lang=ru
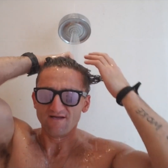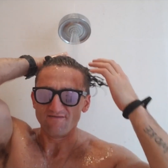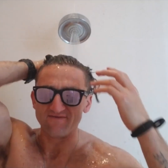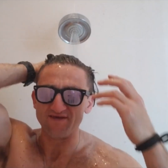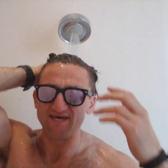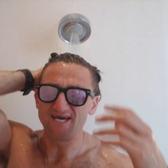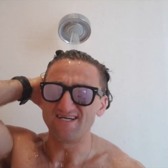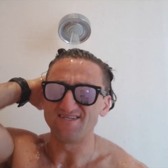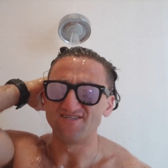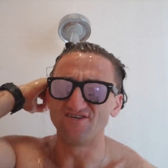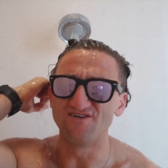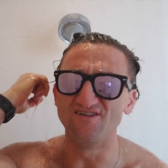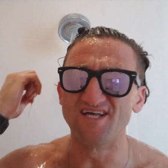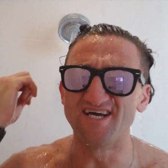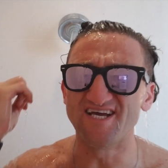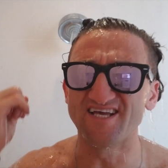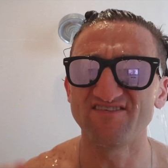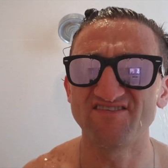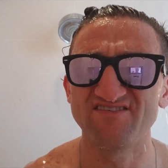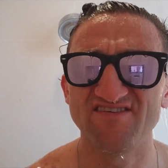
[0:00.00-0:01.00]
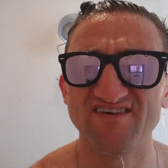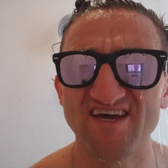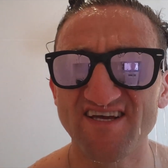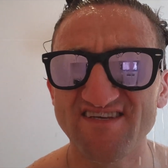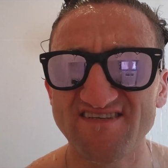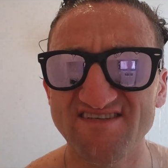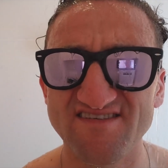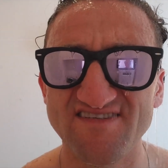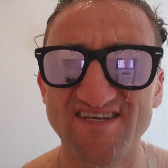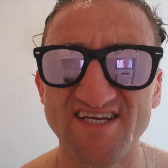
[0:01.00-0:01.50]
Да, примерно до
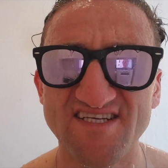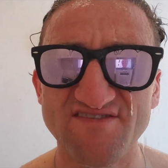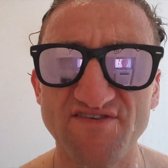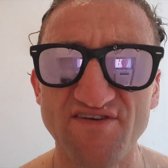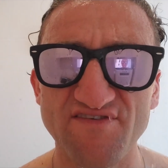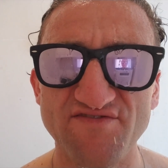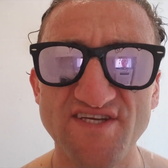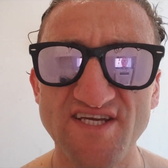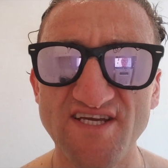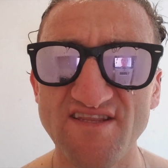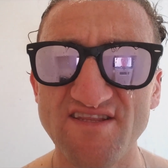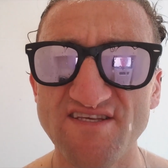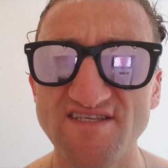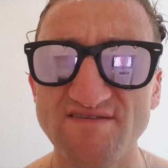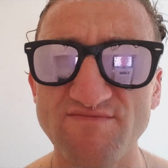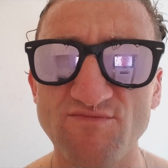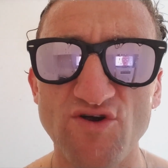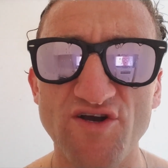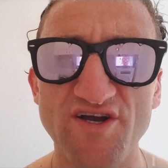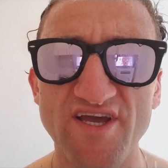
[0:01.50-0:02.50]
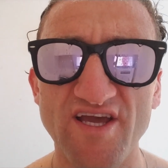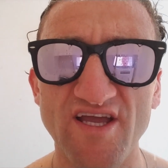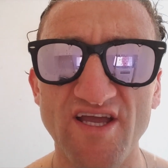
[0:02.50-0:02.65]
6-15 этого